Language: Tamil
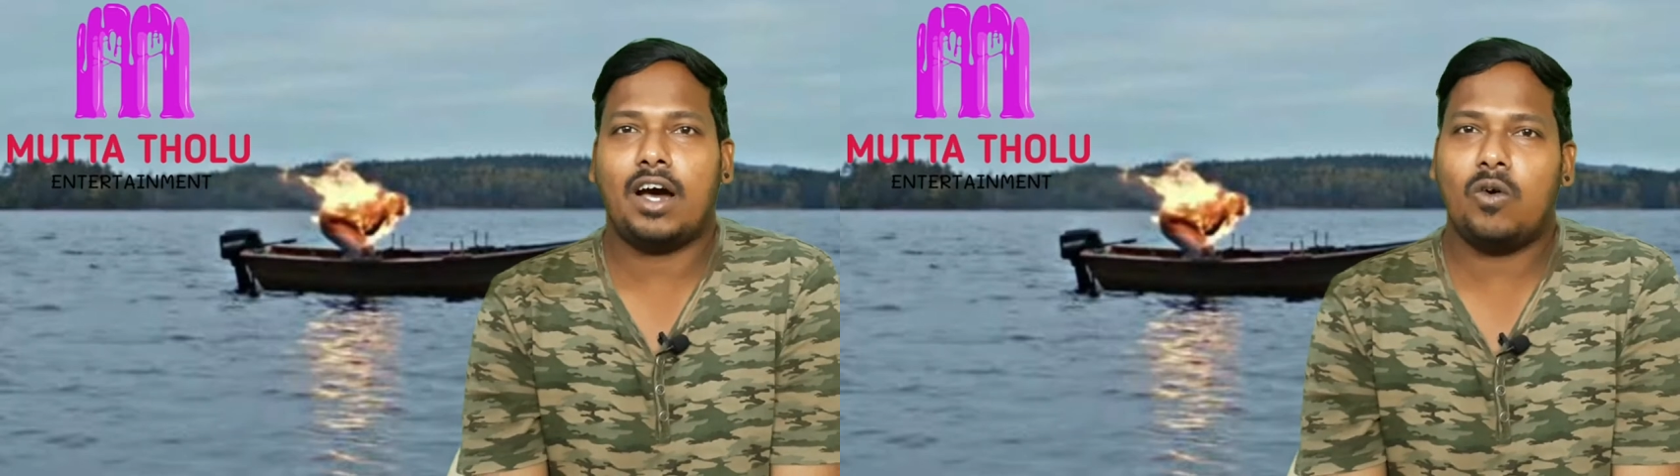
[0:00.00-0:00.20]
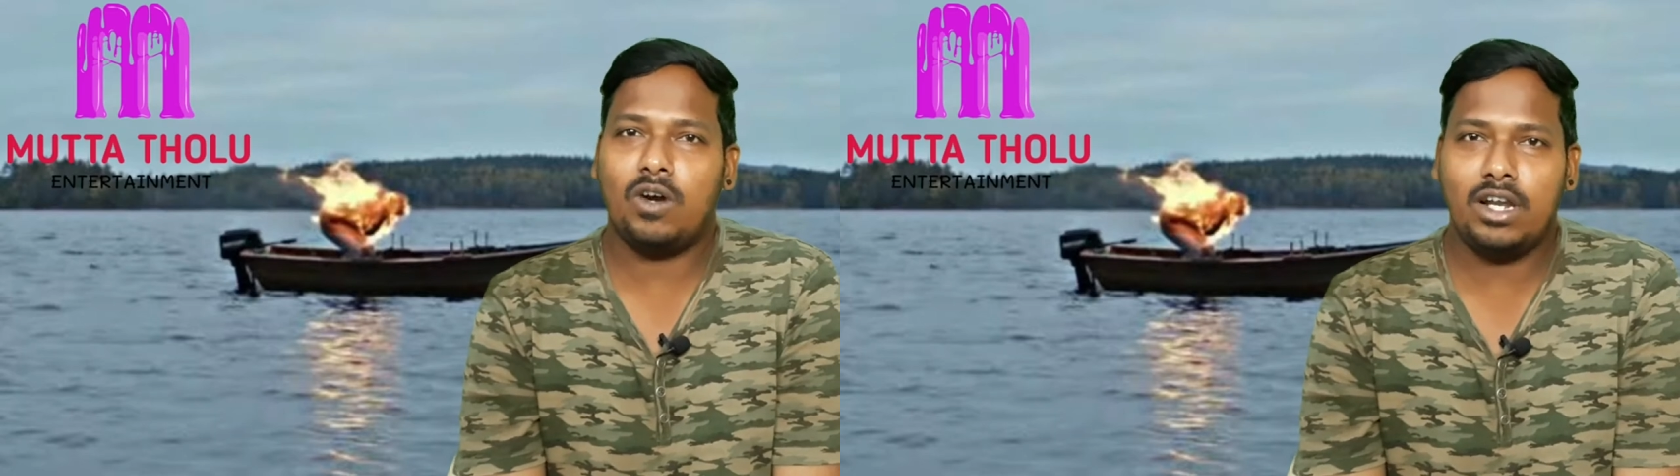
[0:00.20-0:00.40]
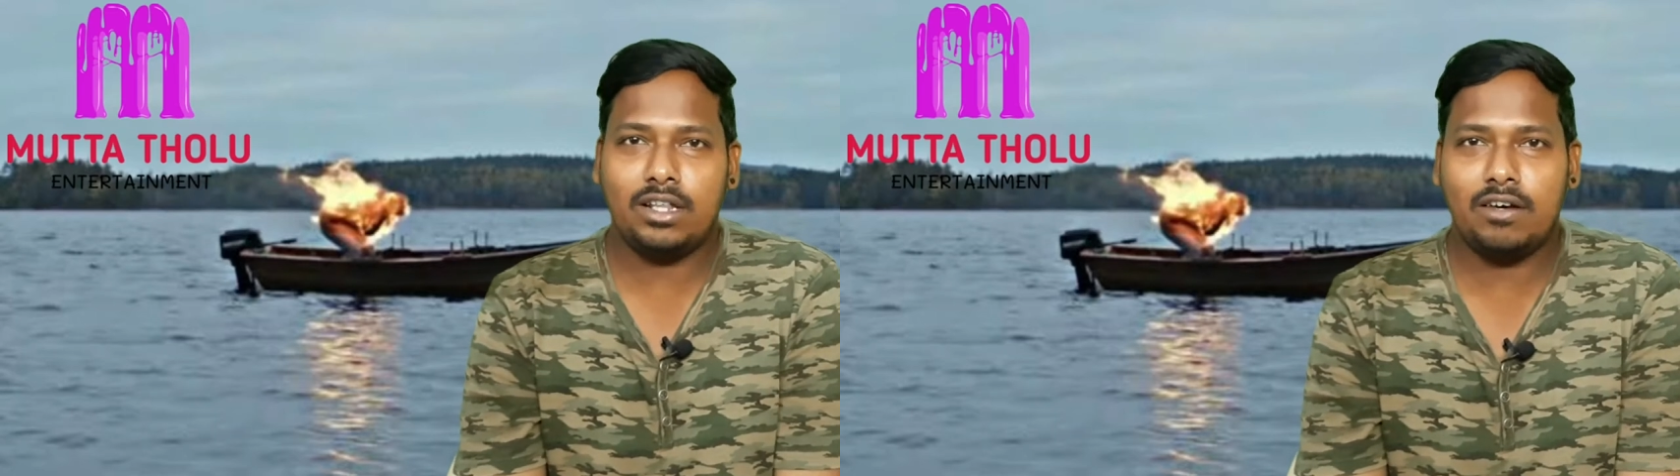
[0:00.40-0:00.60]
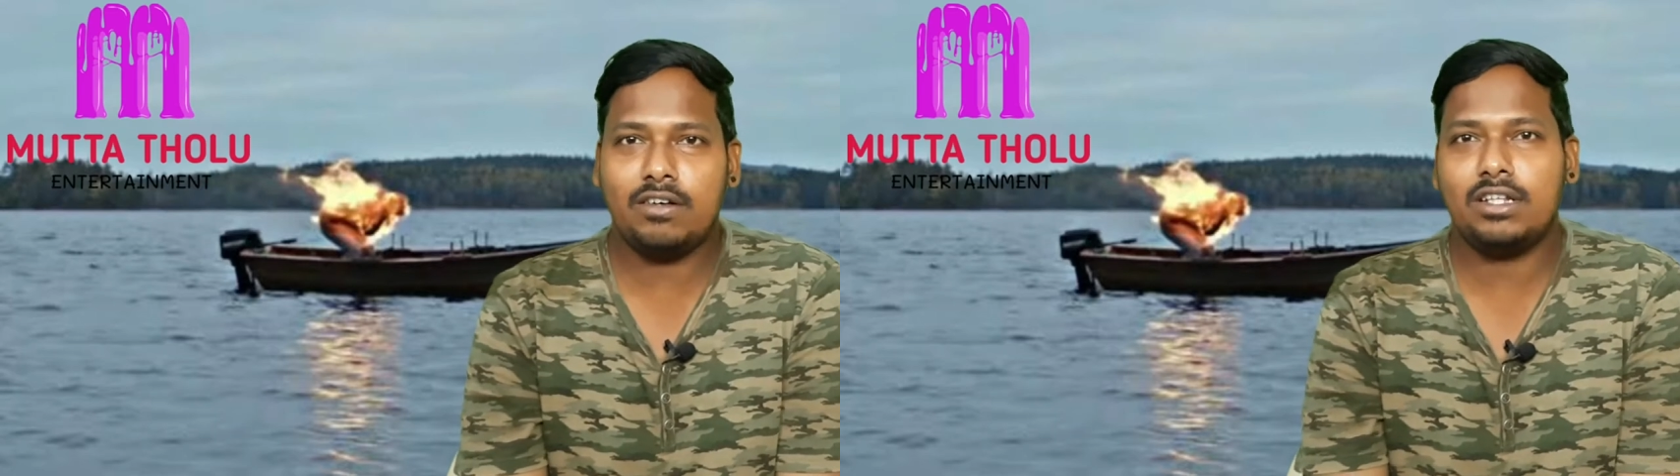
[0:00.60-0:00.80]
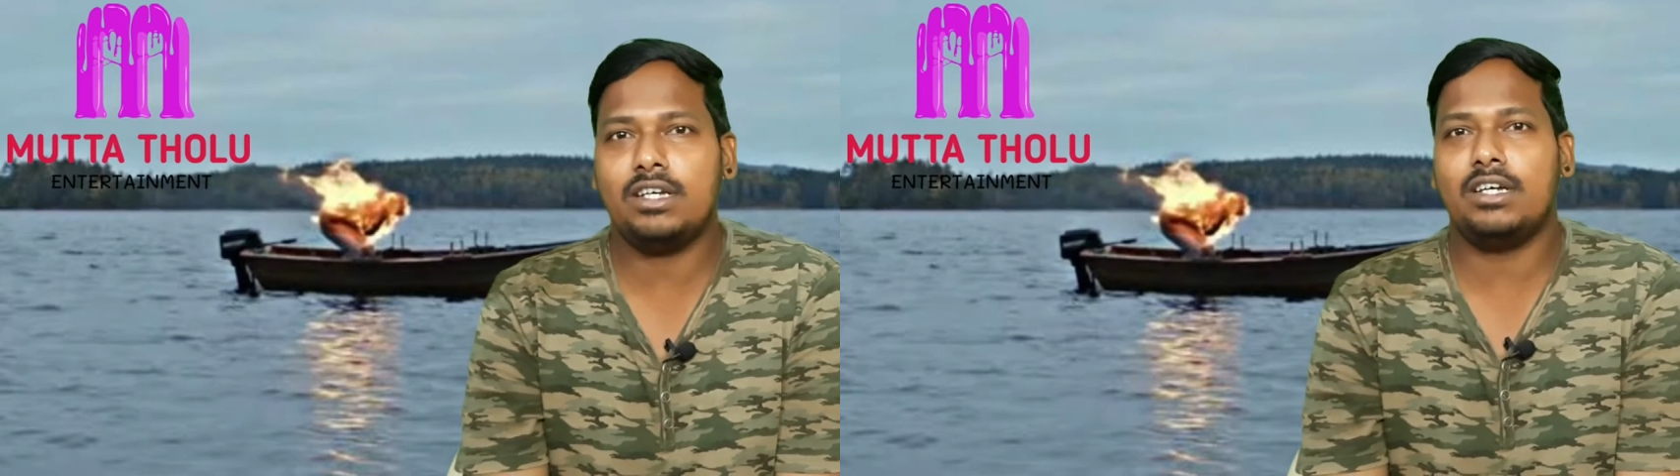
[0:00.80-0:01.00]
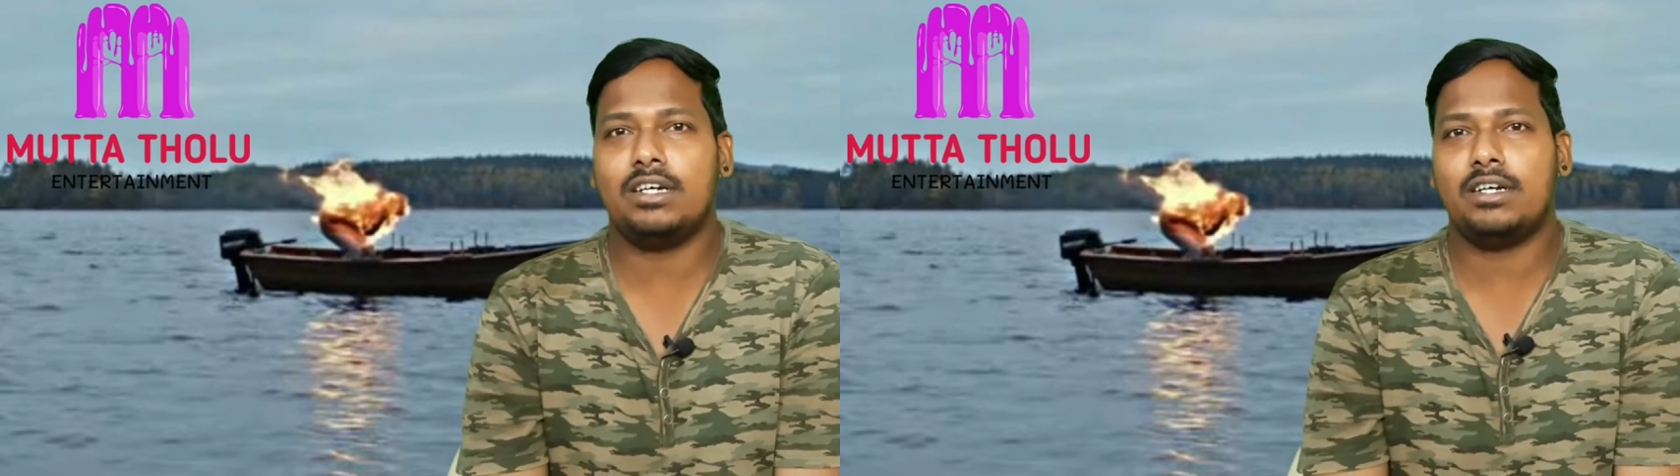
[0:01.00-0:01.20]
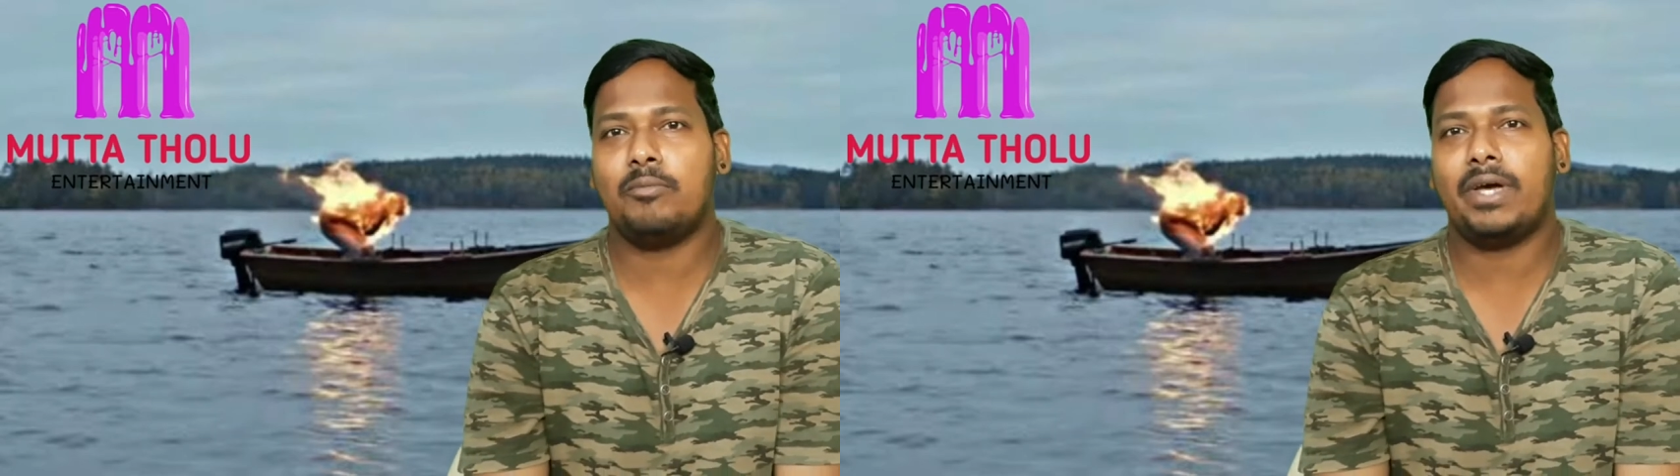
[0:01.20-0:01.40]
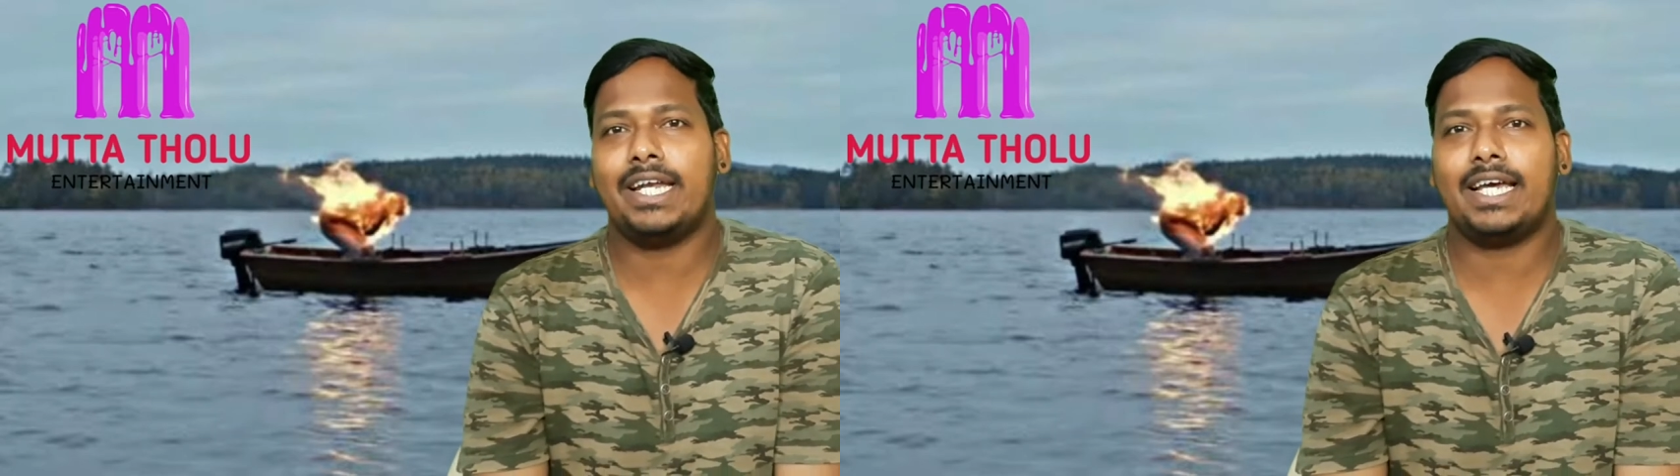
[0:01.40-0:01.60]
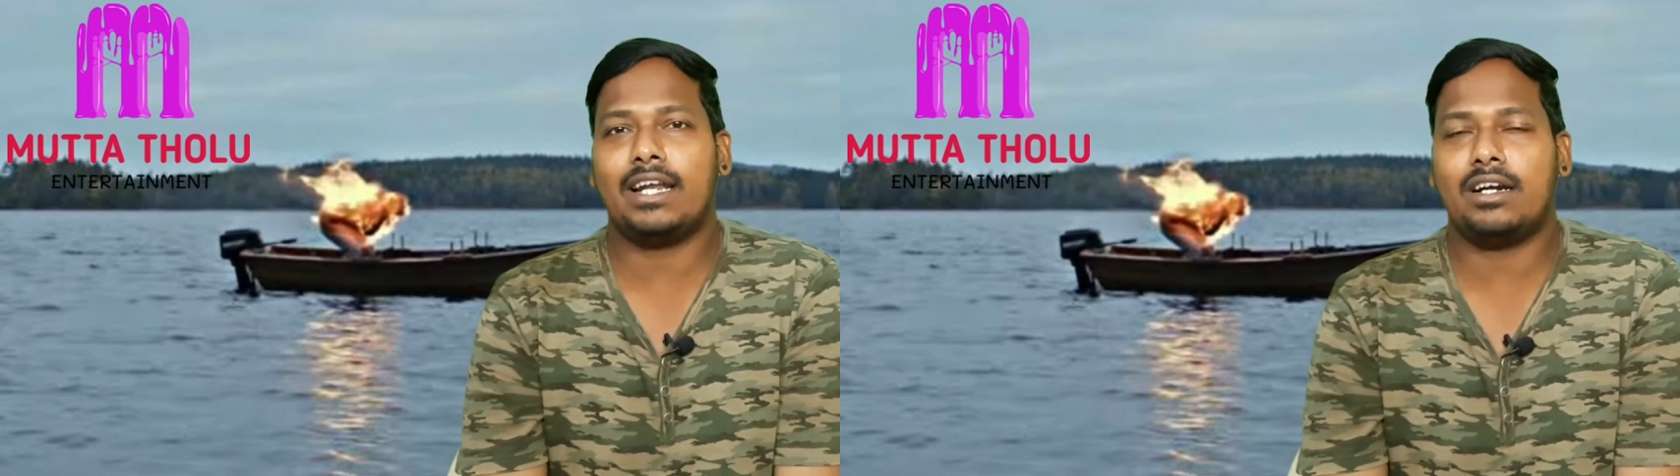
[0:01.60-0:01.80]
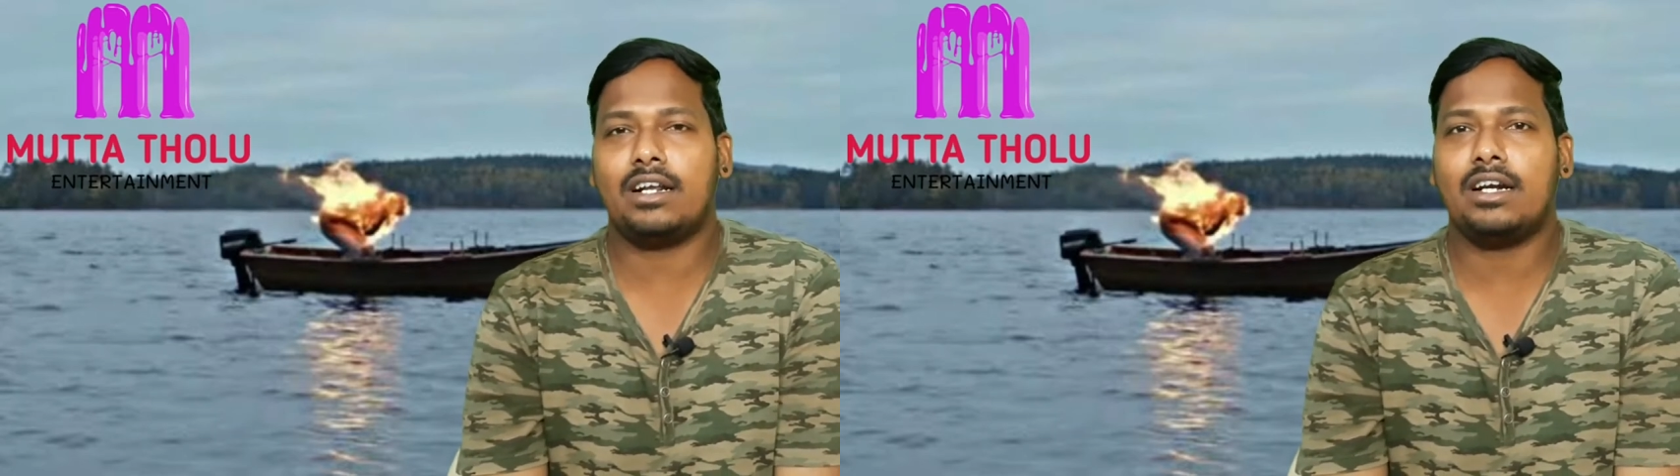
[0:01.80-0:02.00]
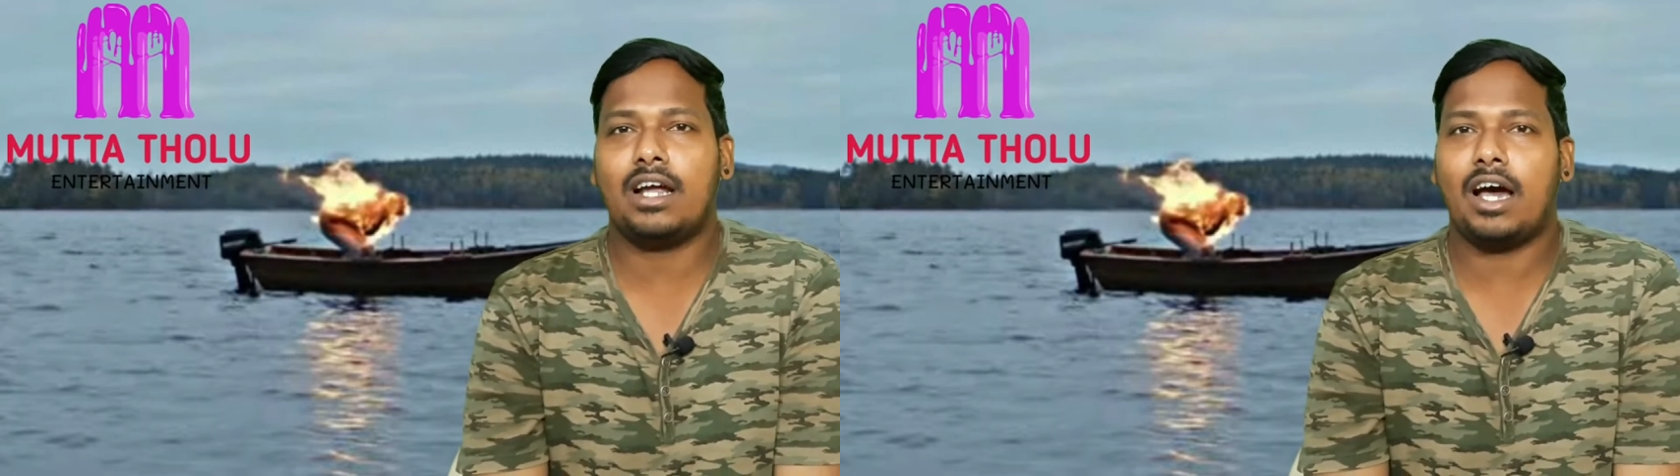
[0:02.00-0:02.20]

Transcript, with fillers: அவங்களே தான் வந்து மெயின் கேரக்டர்